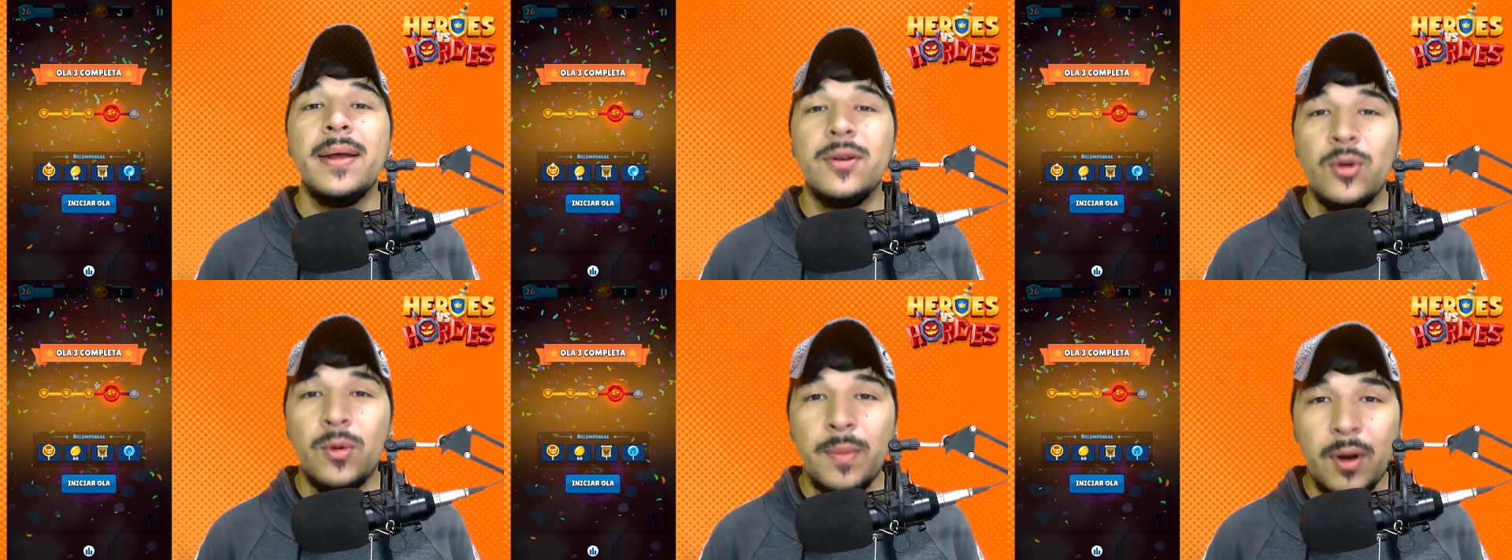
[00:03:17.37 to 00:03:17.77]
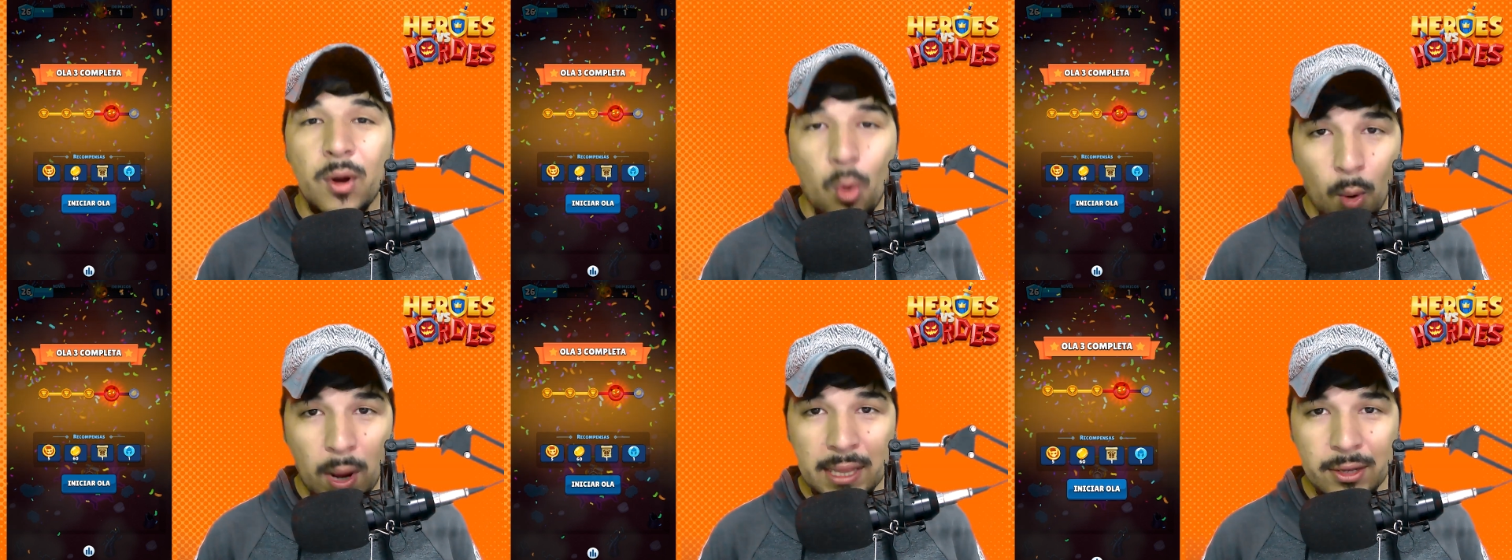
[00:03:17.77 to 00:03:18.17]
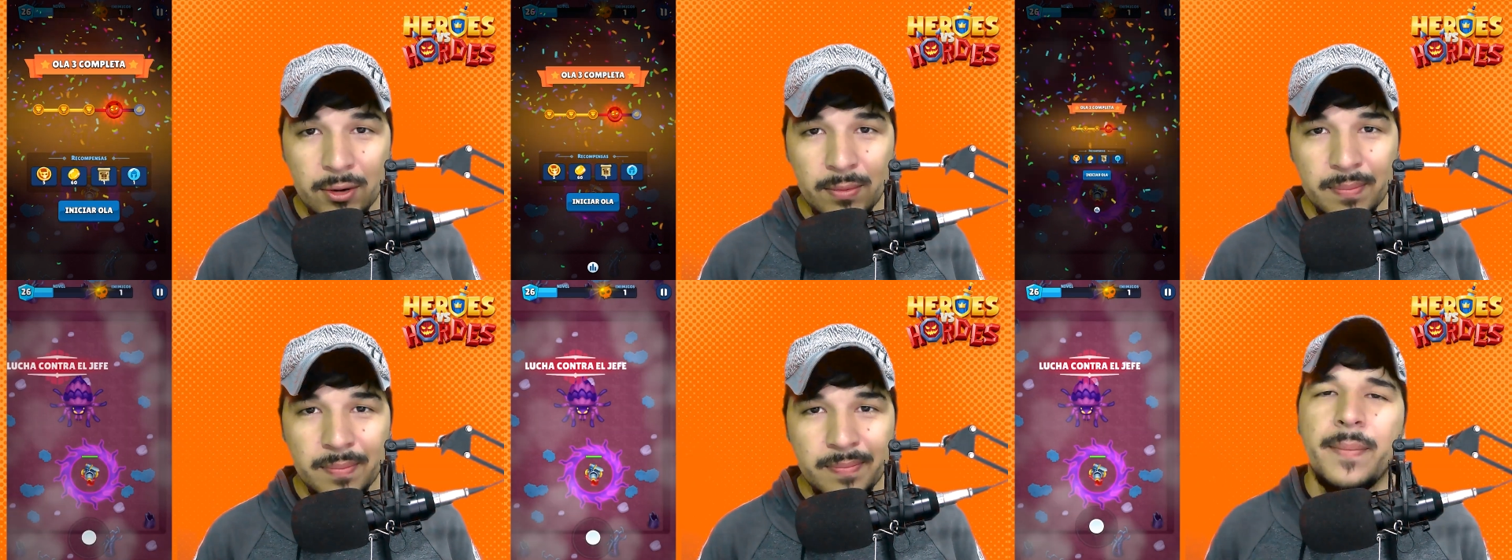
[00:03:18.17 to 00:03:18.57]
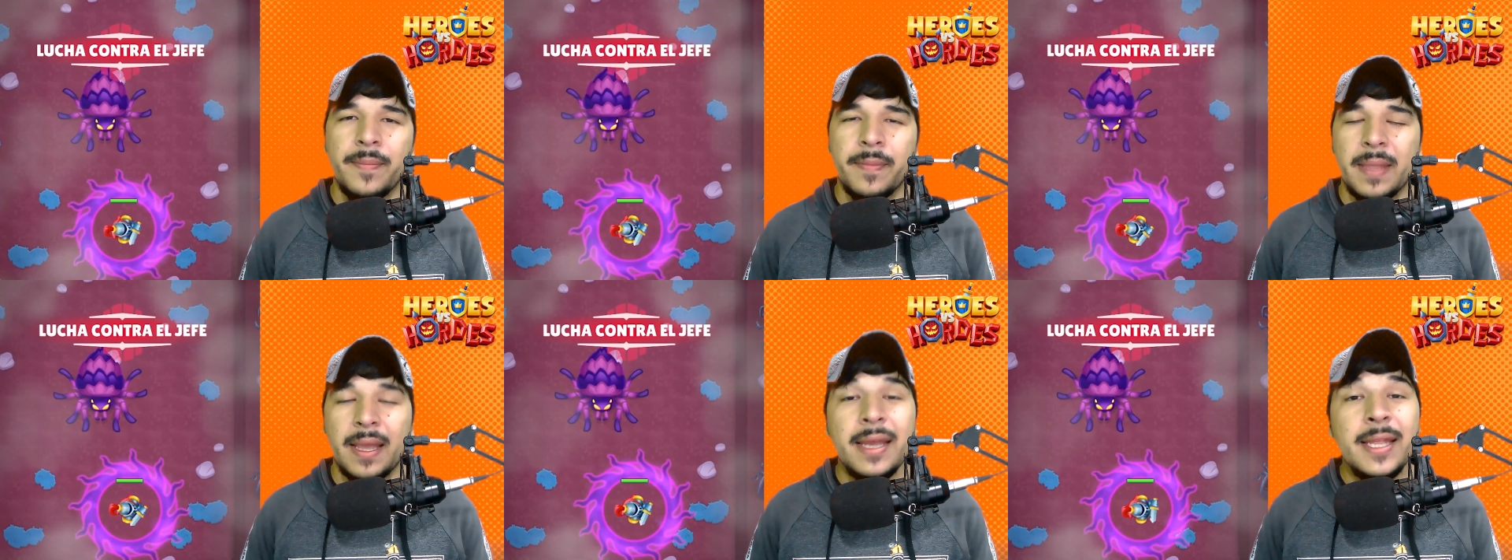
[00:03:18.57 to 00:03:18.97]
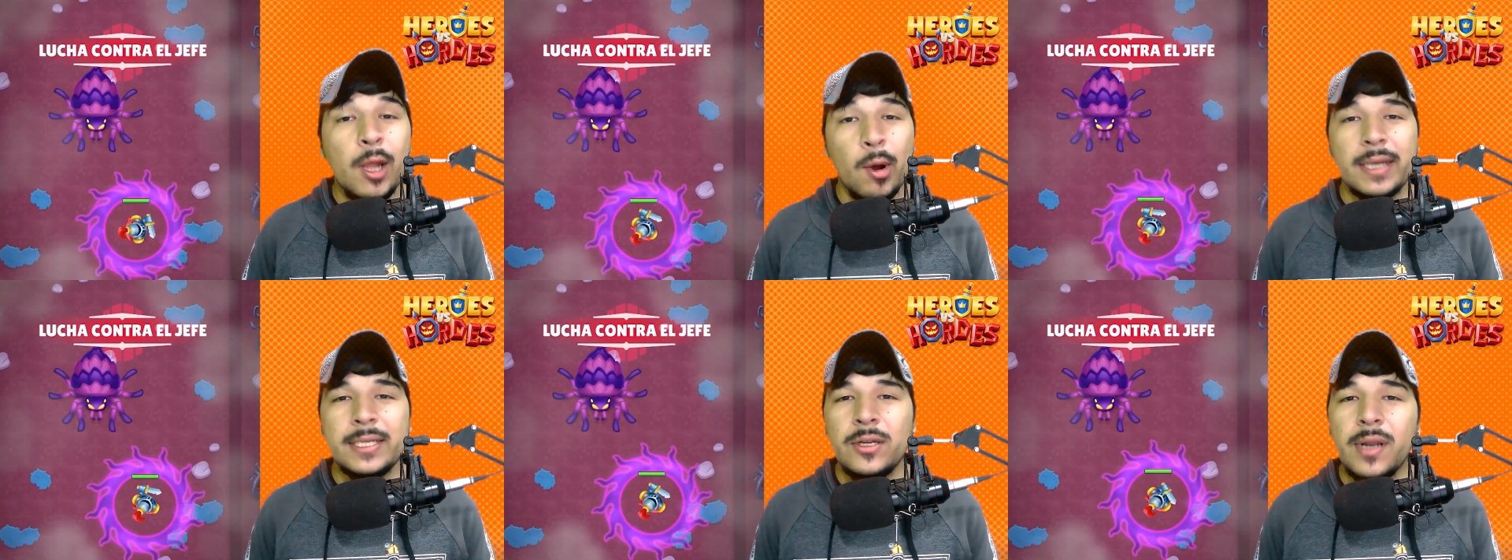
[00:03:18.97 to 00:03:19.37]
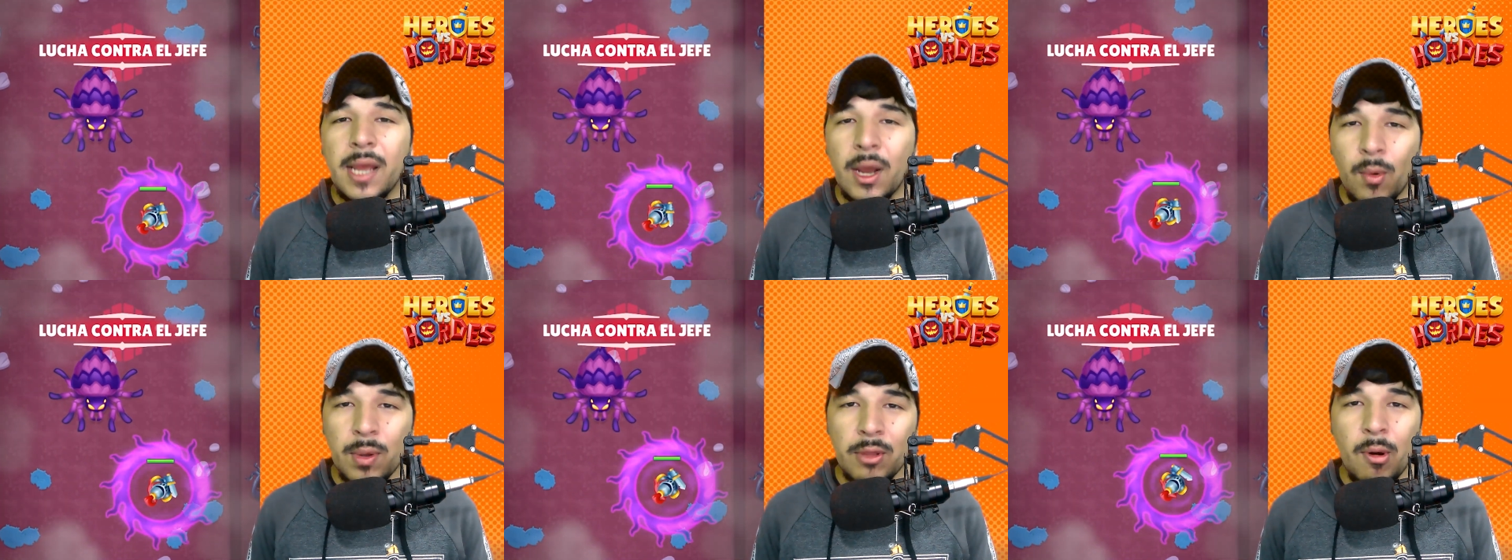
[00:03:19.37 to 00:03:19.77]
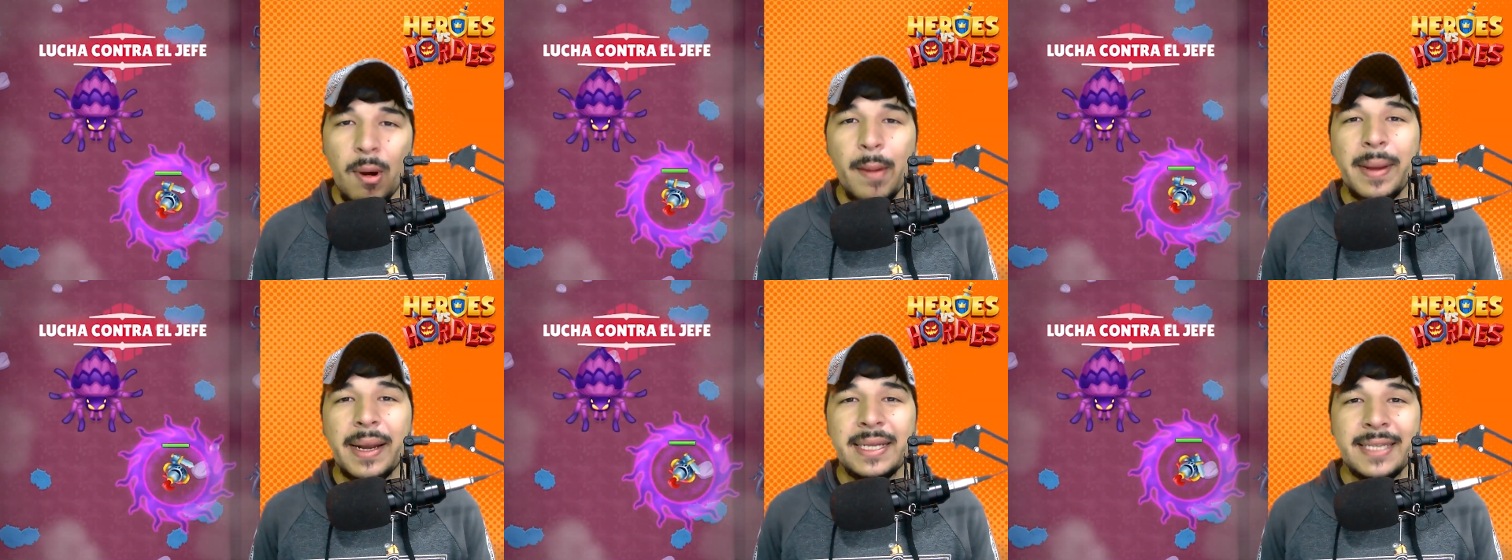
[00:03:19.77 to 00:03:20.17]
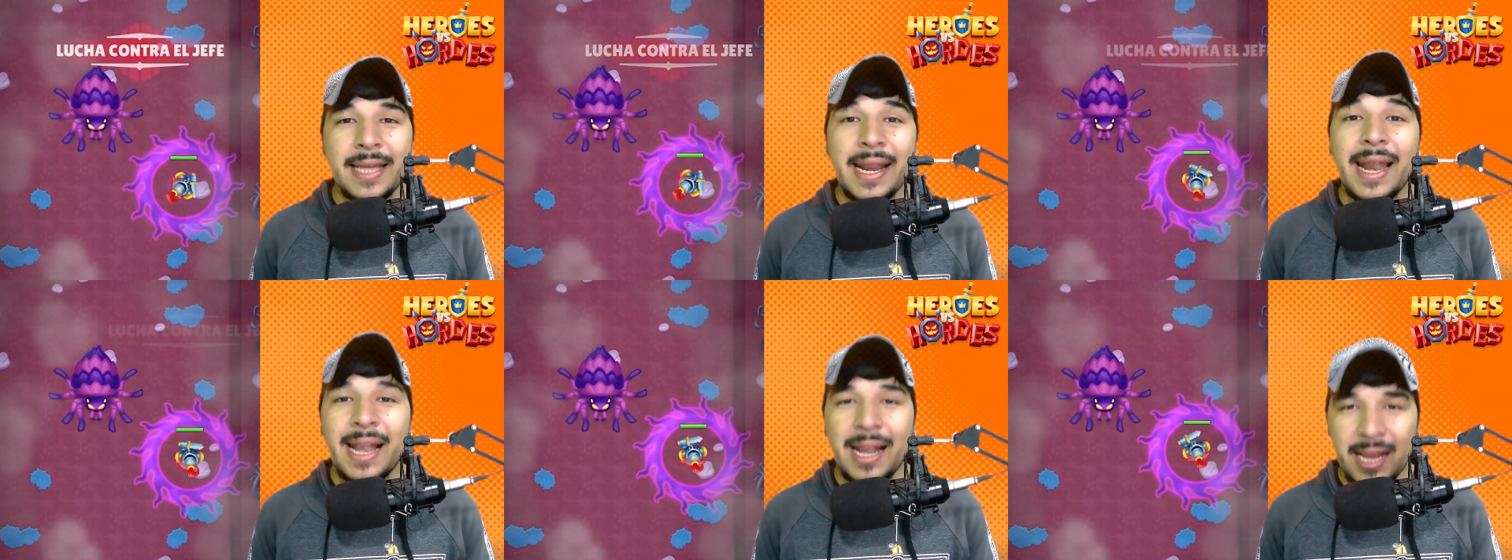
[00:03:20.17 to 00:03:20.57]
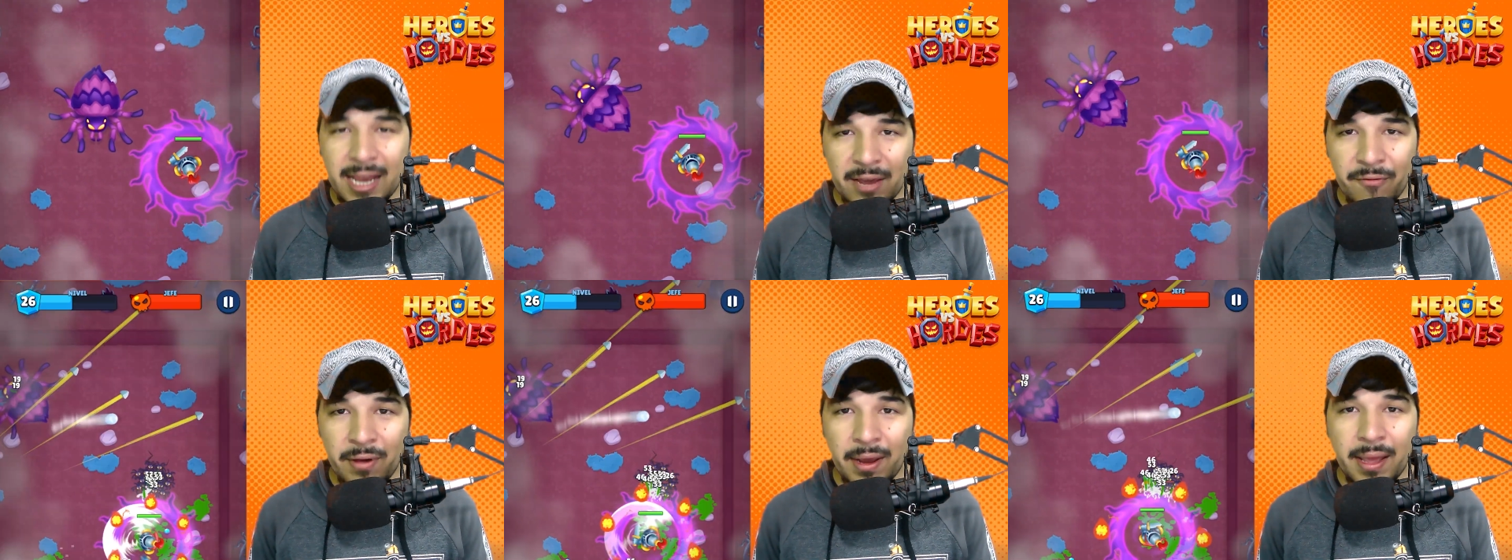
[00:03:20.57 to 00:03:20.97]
número 4. En esta ocasión es cuando va a aparecer el jefe,